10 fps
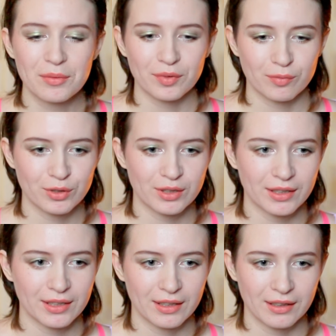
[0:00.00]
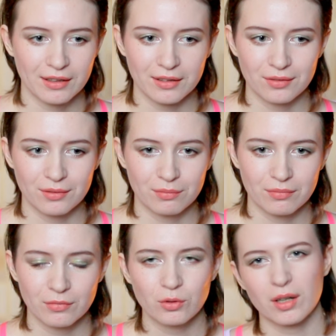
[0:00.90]
потому что я,
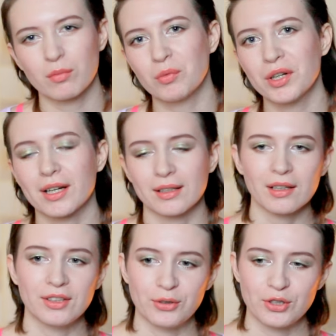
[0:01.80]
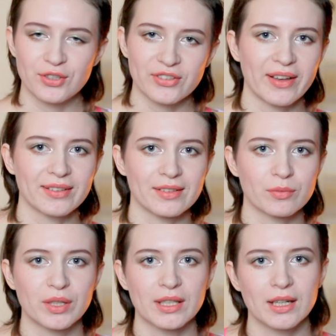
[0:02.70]
ну как бы мой канал не очень связан
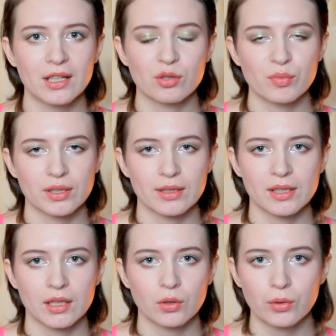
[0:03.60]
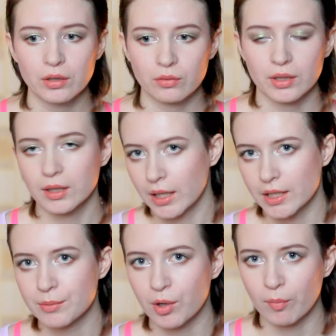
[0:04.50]
с макияжем, с красотой, но иногда я
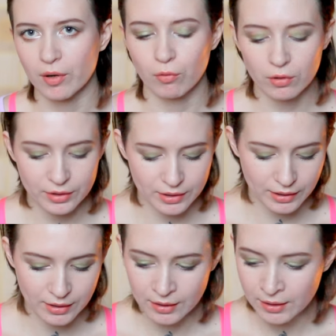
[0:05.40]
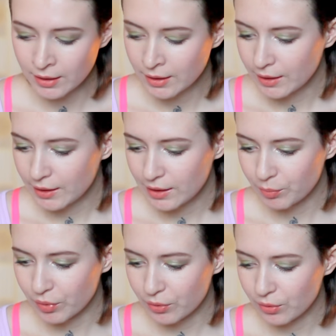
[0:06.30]
снимаю про волосы или
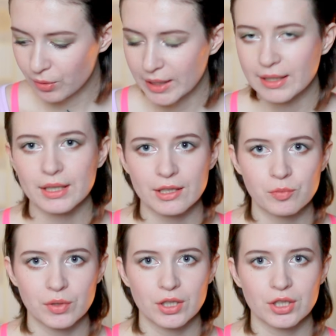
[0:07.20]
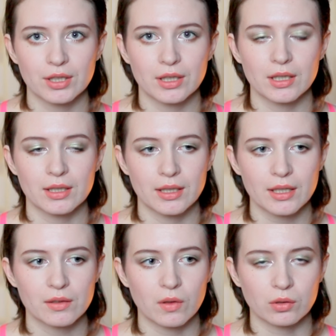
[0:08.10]
про какие-то косметические
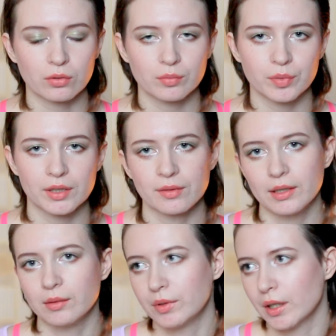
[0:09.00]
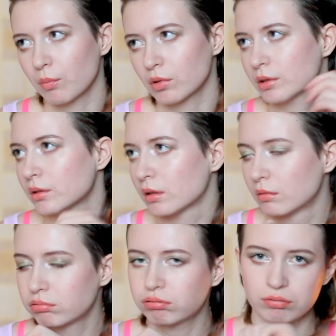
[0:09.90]
средства, которые произвели на меня просто
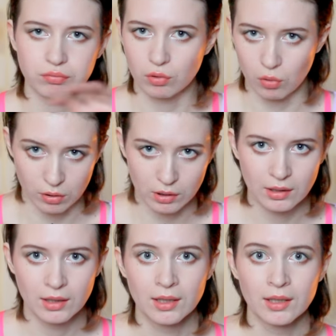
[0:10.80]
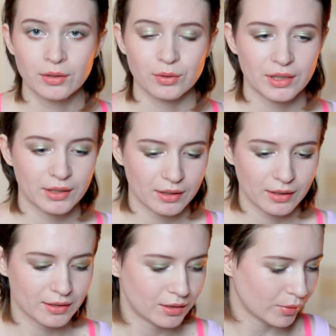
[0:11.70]
фурор. То есть я
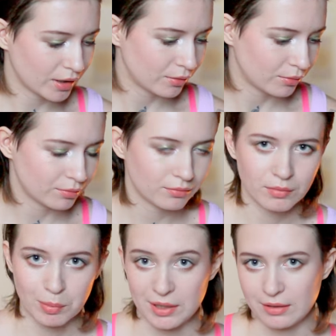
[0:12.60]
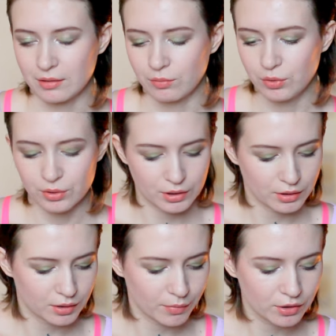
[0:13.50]
никогда не снимаю непосредственно
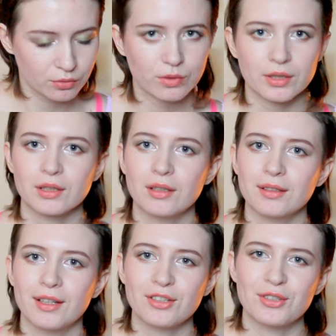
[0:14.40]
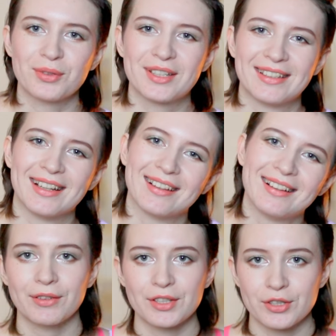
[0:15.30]
бьюти-тематику, хотя я с нее начинала.
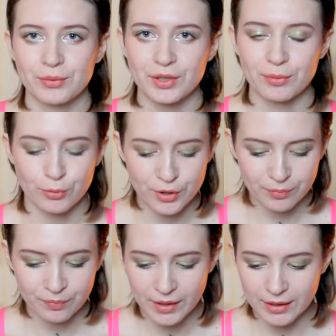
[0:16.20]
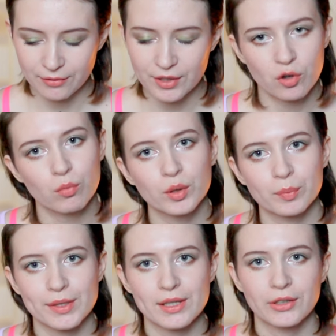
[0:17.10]
Давайте тянуть не будем. Это видео
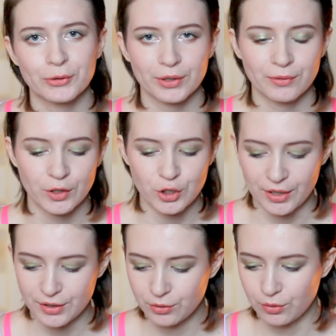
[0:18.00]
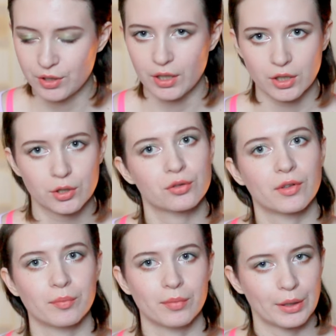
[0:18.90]
будет поделено на две части, то есть я расскажу
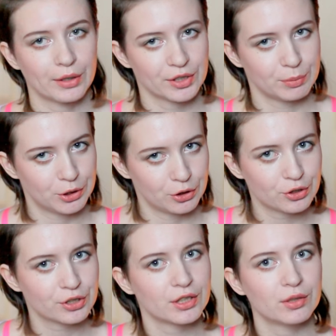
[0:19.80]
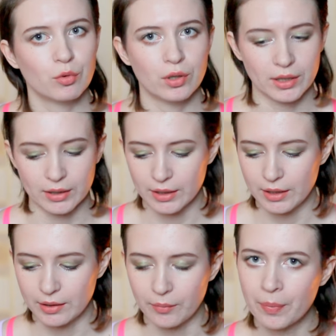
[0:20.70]
вам про косметические, более
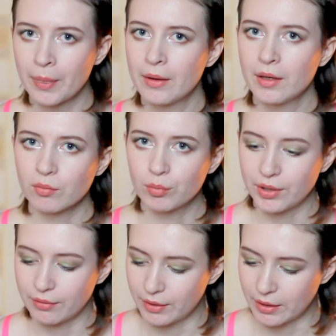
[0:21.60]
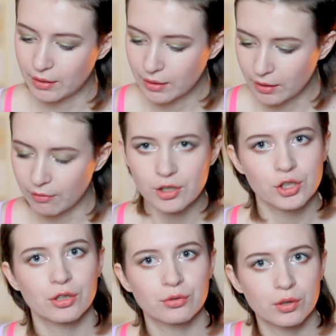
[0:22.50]
какие-то бытовые
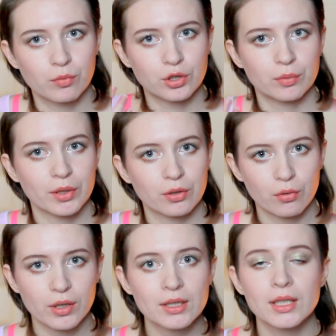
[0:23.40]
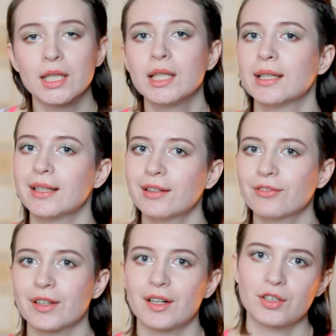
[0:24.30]
вещи, которые можно потрогать. И
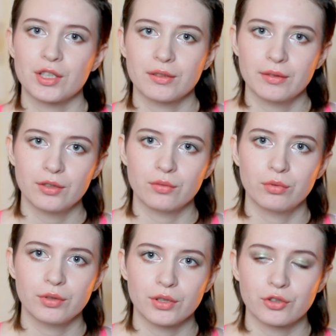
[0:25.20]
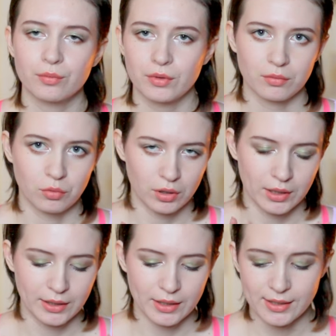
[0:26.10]
вторая часть видео будет о чем-то
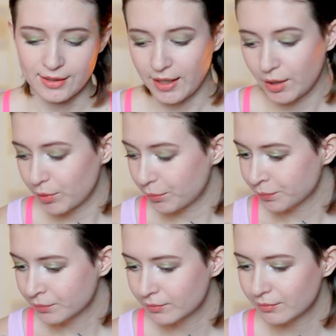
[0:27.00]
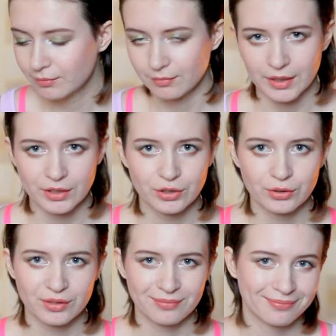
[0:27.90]
более неосязаемом. Так
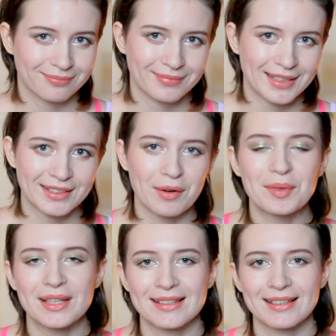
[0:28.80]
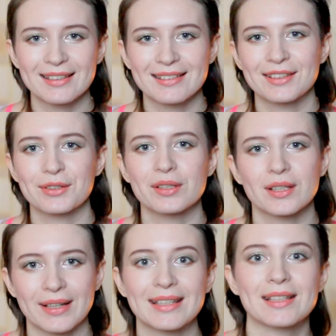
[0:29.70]
что, если вам это интересно, то
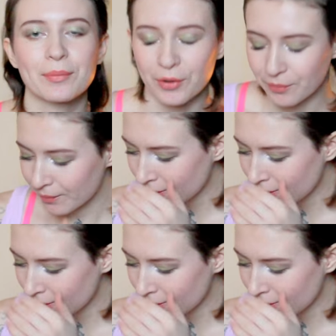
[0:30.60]
оставайтесь со мной.